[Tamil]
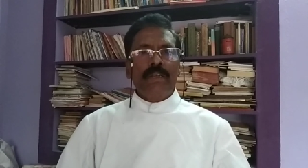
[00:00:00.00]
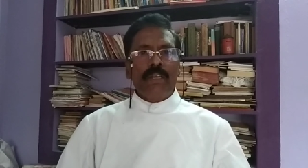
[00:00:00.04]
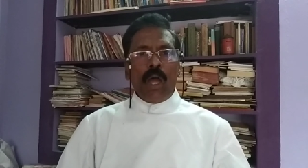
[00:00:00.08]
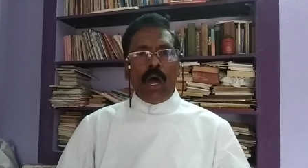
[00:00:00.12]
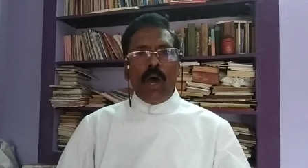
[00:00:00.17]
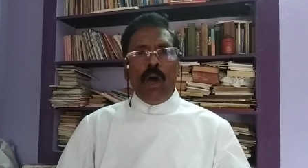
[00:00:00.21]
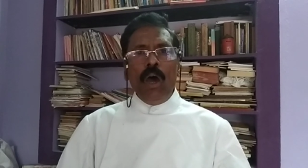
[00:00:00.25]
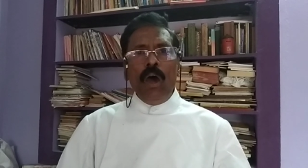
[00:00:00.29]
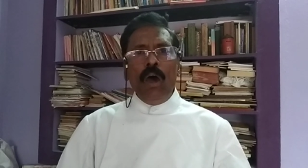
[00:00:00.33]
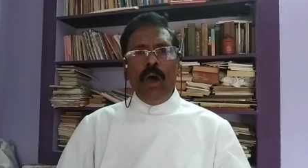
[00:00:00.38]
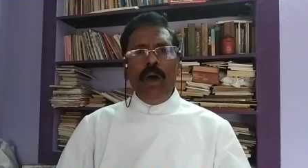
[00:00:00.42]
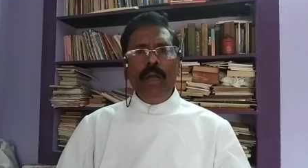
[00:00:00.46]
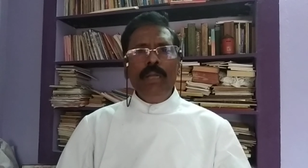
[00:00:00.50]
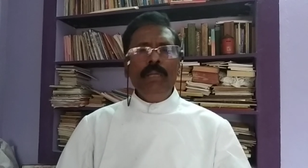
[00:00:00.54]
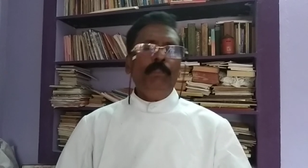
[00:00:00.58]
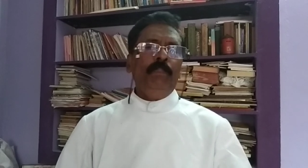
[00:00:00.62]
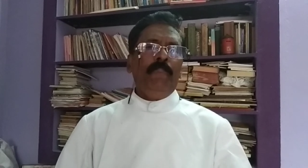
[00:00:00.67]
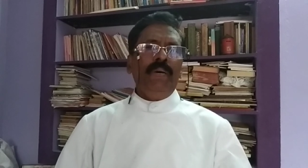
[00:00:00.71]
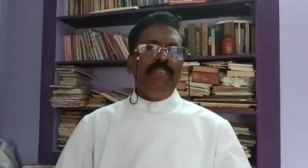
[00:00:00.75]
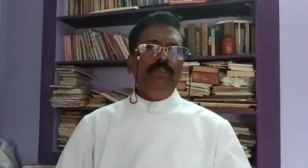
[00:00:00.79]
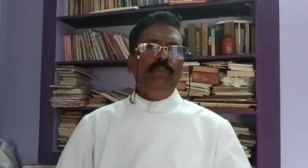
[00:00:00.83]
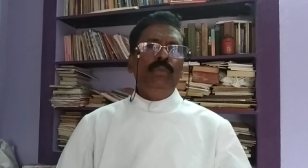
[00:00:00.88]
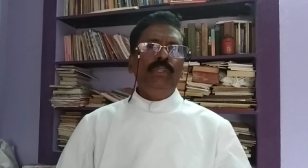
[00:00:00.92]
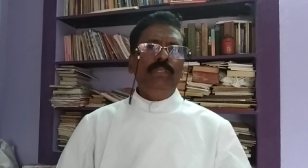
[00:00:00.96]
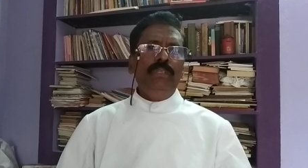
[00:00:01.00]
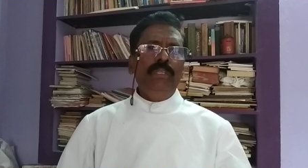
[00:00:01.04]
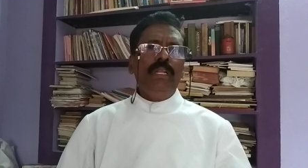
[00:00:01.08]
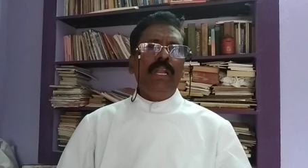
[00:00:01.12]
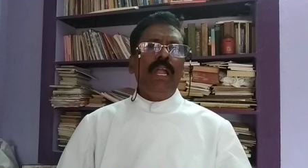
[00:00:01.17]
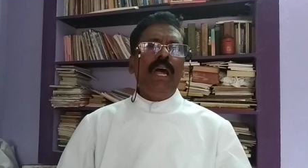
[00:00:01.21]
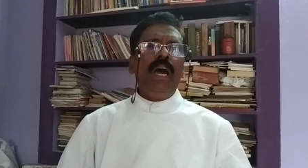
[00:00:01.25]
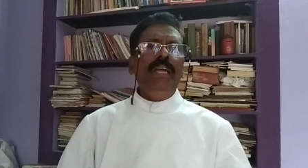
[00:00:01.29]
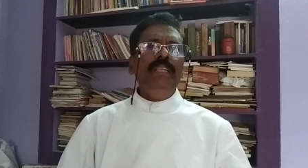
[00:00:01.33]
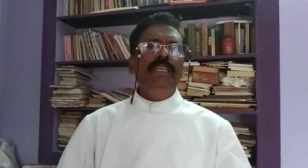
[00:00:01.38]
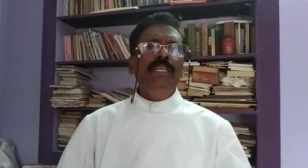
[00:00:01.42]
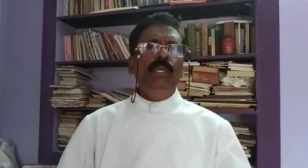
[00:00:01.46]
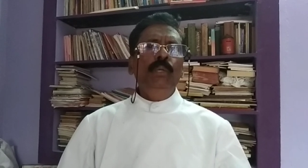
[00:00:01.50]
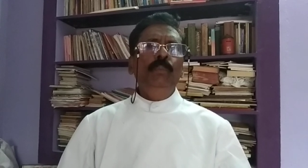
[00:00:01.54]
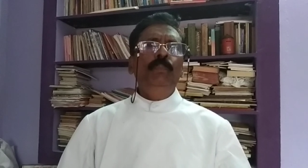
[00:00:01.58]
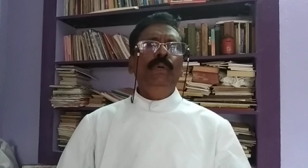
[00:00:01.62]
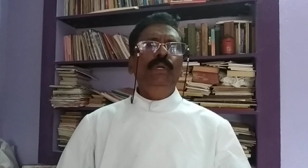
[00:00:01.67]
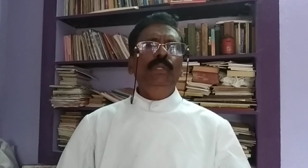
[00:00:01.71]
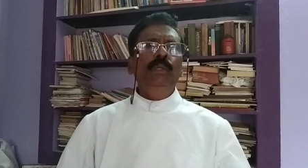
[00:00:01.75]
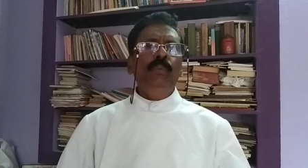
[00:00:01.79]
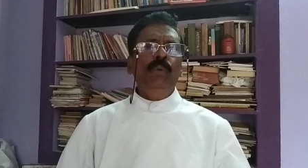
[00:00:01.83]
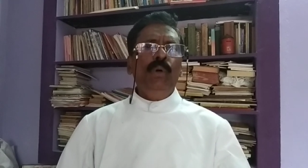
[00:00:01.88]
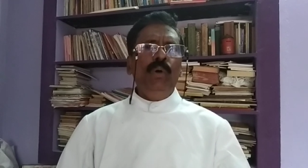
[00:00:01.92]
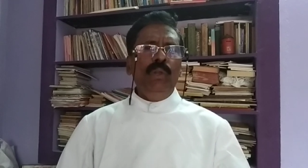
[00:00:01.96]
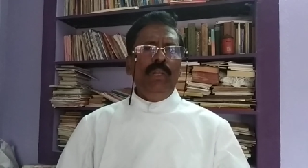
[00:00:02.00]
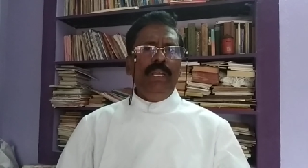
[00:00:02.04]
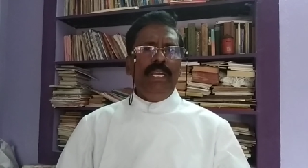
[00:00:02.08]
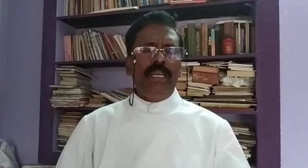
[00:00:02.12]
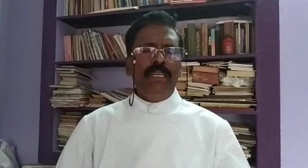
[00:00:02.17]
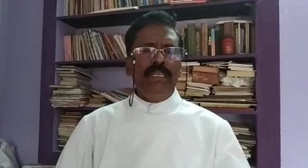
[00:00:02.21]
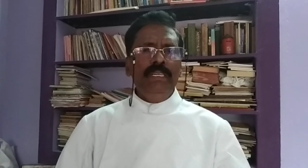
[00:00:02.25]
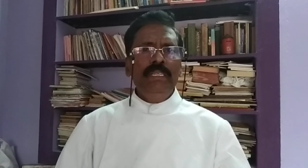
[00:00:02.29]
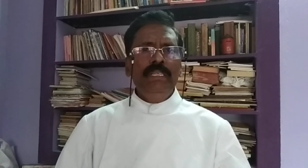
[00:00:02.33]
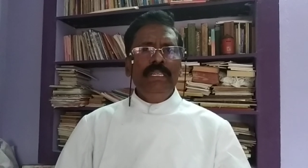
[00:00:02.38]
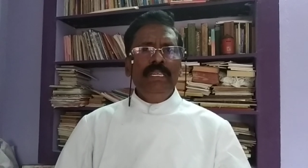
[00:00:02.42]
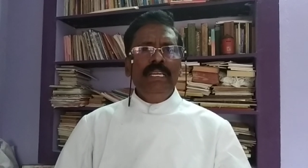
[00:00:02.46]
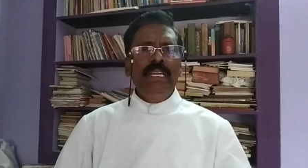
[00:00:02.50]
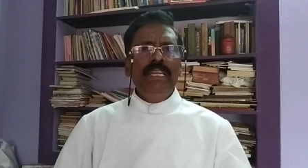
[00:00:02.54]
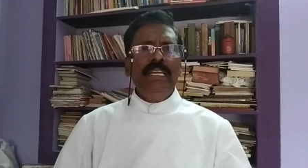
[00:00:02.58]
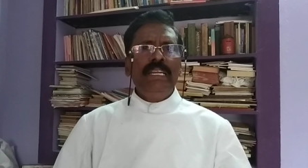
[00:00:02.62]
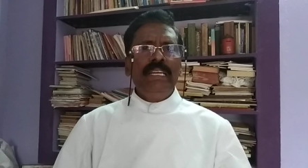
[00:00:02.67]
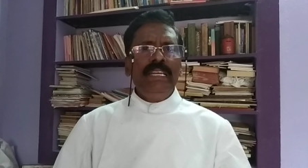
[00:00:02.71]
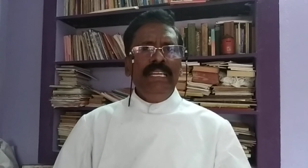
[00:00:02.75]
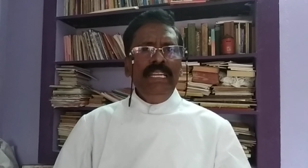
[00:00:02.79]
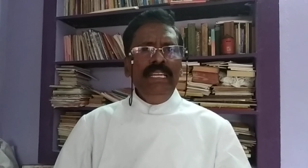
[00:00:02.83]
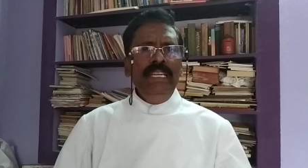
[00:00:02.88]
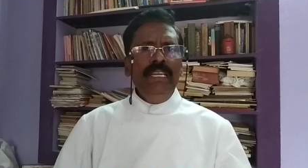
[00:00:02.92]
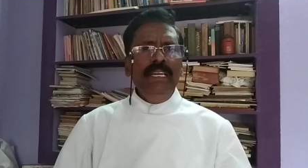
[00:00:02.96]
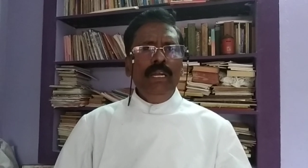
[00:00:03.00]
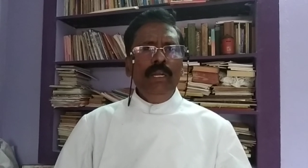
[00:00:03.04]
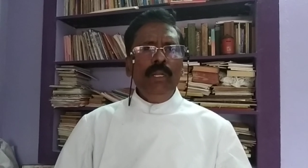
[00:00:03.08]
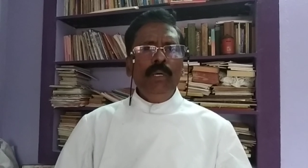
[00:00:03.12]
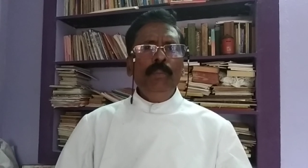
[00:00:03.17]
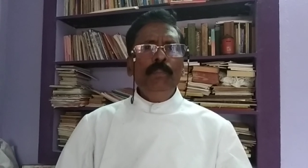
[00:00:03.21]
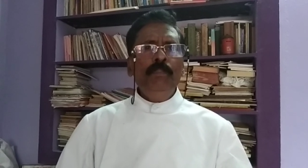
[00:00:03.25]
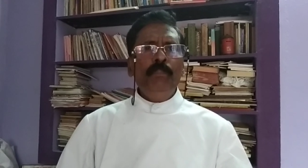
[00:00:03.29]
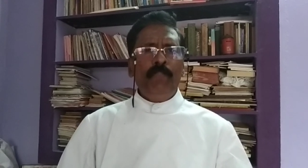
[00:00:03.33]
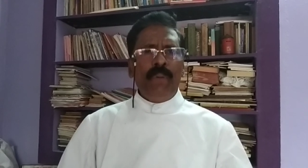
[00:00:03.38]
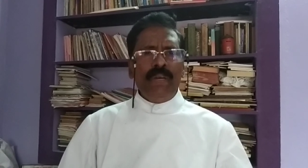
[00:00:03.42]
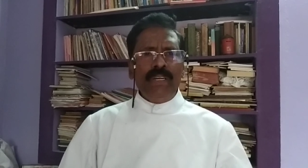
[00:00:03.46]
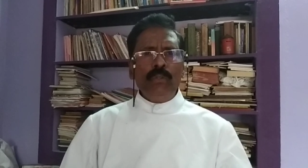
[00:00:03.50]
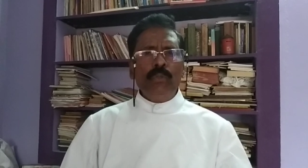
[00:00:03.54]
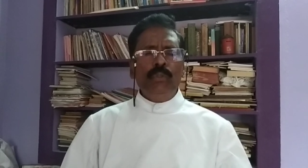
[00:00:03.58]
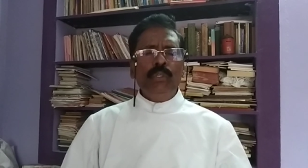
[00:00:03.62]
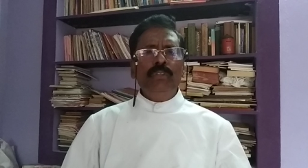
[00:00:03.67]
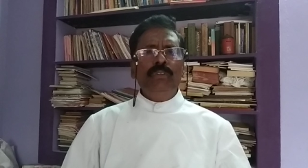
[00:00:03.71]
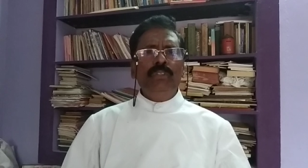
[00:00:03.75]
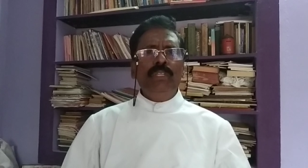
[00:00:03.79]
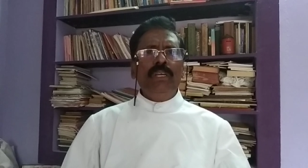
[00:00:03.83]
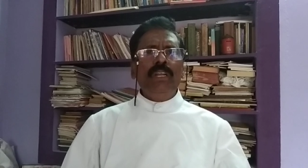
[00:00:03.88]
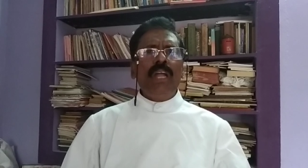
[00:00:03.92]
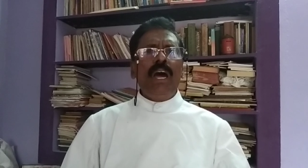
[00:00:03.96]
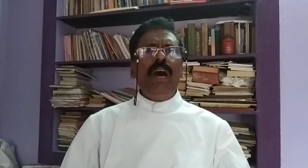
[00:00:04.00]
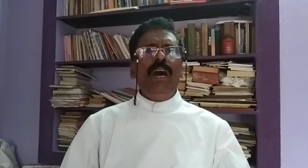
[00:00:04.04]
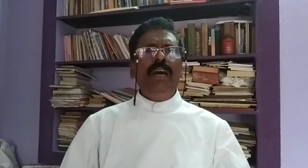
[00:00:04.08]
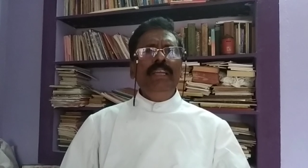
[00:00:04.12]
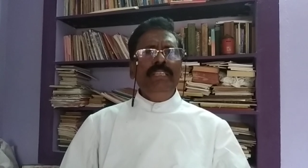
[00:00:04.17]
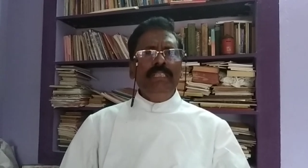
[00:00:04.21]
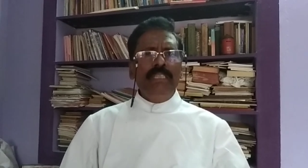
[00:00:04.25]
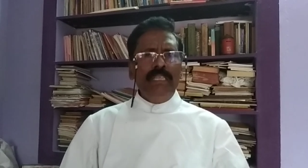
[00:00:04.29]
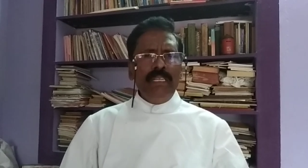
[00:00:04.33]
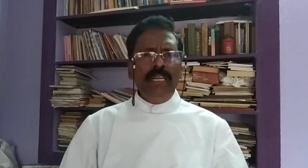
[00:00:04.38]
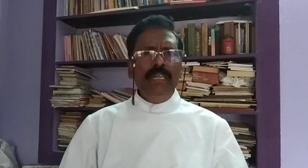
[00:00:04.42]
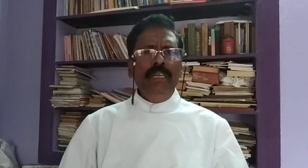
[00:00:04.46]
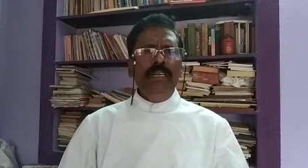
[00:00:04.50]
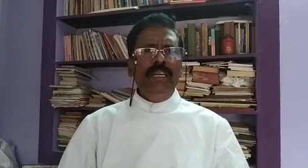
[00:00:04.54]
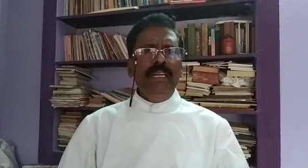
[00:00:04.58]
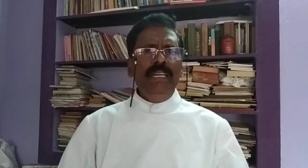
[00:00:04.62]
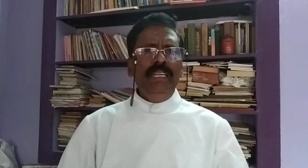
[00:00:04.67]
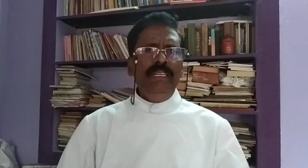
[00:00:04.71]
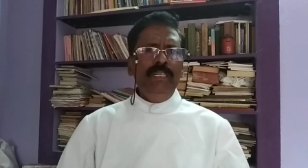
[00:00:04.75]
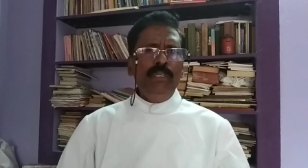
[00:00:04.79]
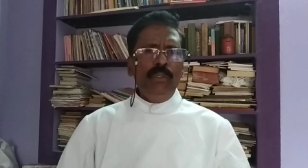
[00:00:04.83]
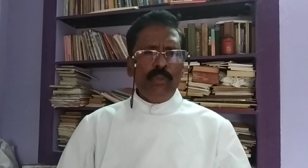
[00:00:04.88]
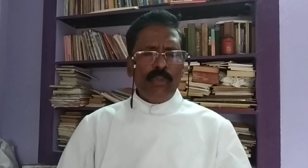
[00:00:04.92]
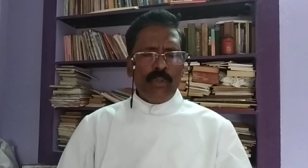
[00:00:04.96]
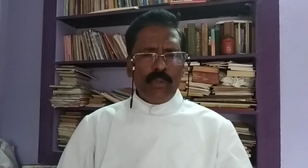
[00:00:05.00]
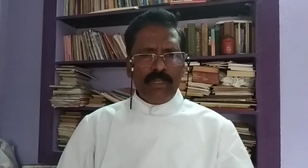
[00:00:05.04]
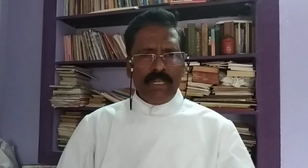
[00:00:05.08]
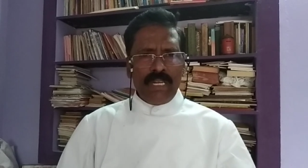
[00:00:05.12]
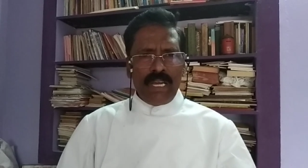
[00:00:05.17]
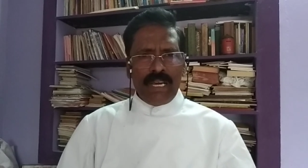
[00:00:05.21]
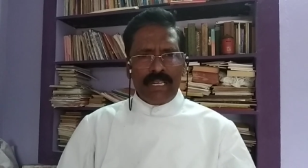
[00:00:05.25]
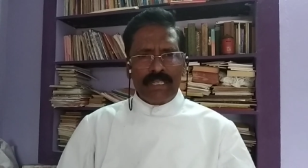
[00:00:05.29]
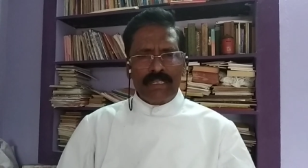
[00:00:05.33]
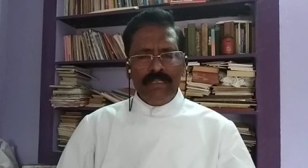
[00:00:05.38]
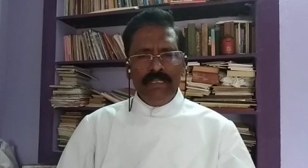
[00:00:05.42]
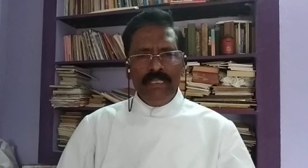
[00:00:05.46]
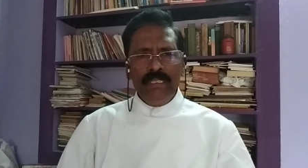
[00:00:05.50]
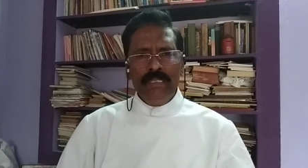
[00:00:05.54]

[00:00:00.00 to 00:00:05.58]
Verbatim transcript: நான் பரிசுத்தராய் இருப்பது போல நீங்களும் பரிசுத்தராய் இருங்கள் என்று சொன்னார்